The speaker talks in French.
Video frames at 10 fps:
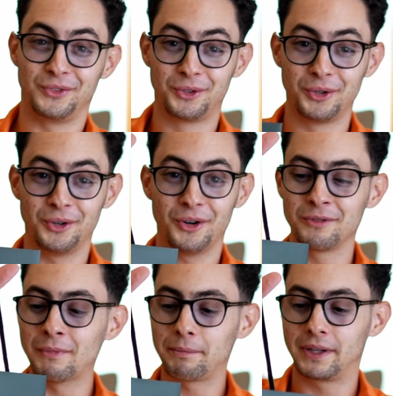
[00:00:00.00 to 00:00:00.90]
deux
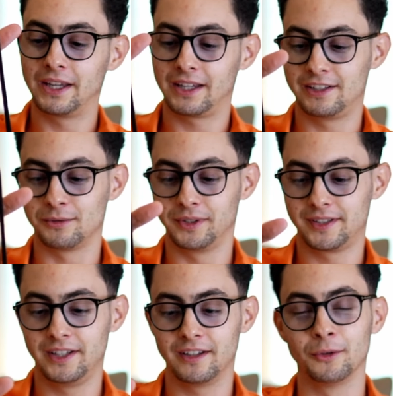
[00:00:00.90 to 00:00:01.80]
Audemars Piguet qui sont
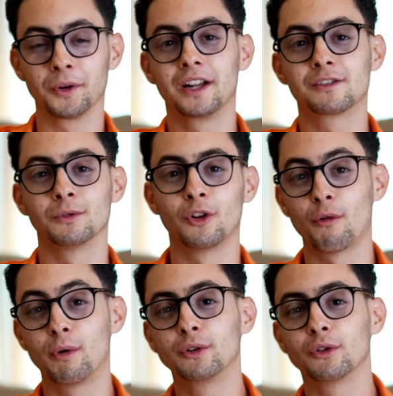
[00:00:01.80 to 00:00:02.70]
ici. Donc elles sont dans
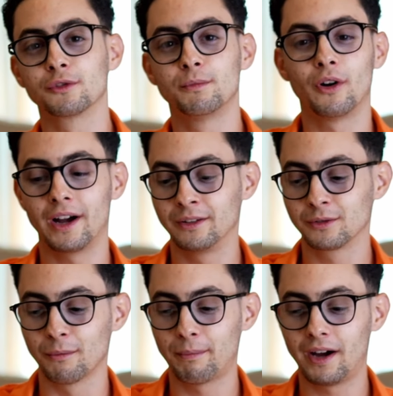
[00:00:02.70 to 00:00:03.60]
leur boîte de transport, elles ne
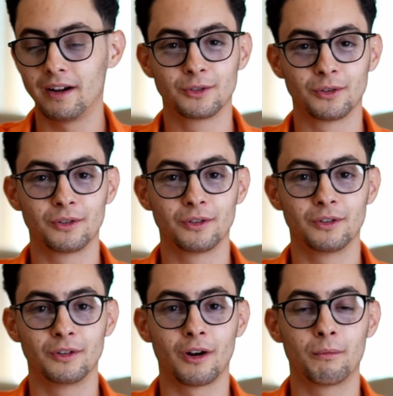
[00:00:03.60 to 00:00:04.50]
sont pas dans euh, leur